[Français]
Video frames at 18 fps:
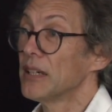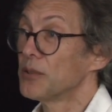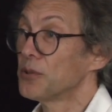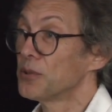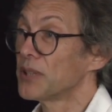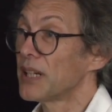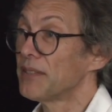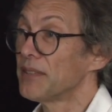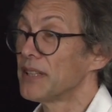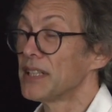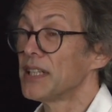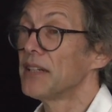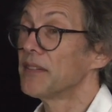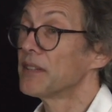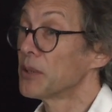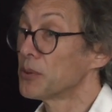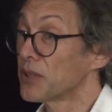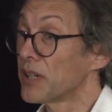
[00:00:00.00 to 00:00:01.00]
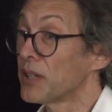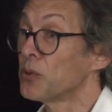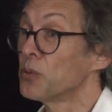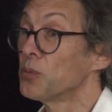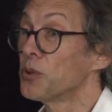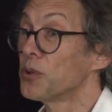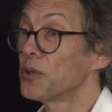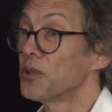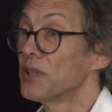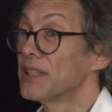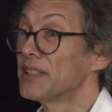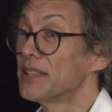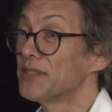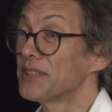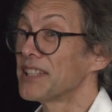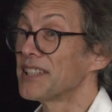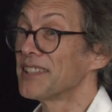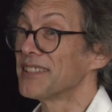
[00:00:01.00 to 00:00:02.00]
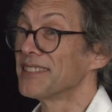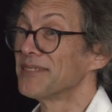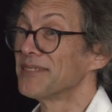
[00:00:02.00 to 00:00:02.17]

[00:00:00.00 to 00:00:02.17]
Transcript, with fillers: de travailler avec de très nombreux collègues africains.